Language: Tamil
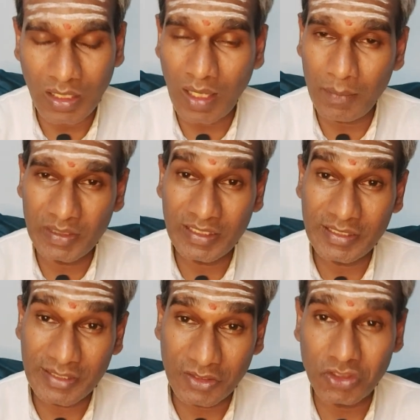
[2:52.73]

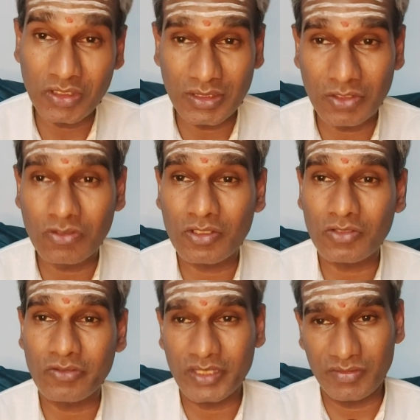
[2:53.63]
லாபத்தை சந்தோஷத்தை
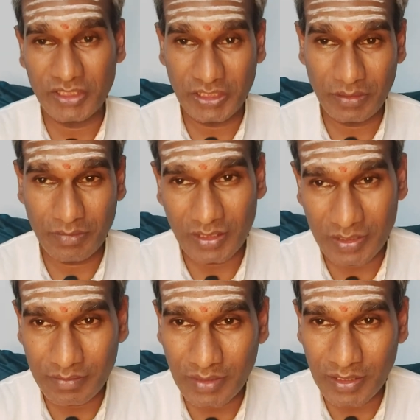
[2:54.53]
கொடுக்கக்கூடிய
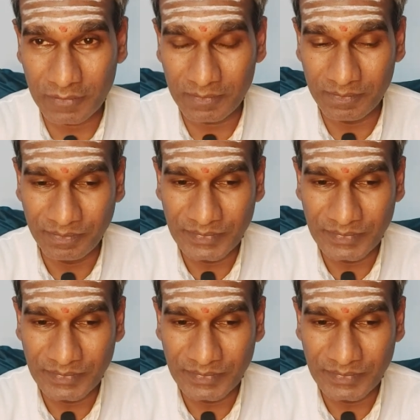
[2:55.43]
விஷயமாக மாறும்